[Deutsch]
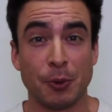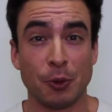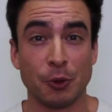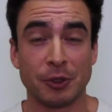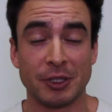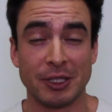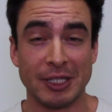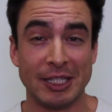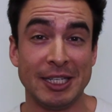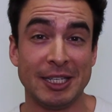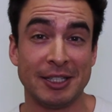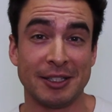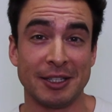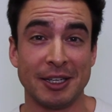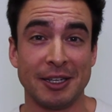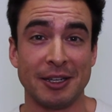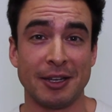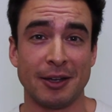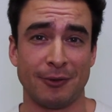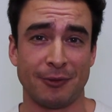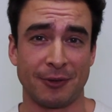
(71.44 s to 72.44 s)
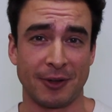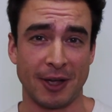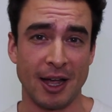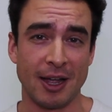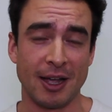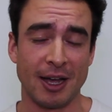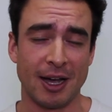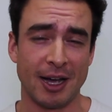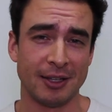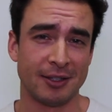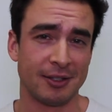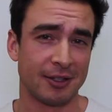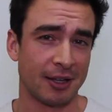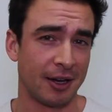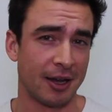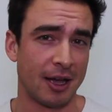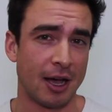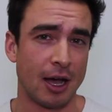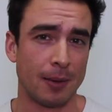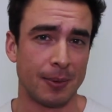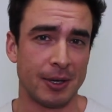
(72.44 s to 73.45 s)
Punkt liegt in der Freiheit
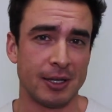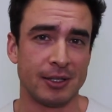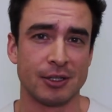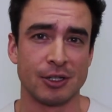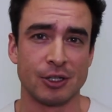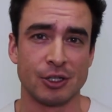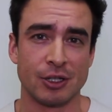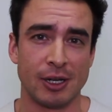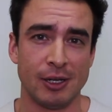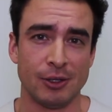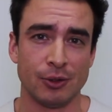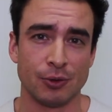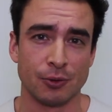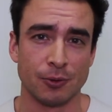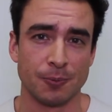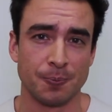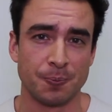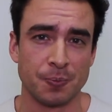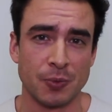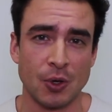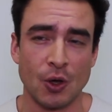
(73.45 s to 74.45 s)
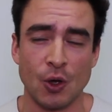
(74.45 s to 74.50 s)
deiner Arbeitsgestaltung.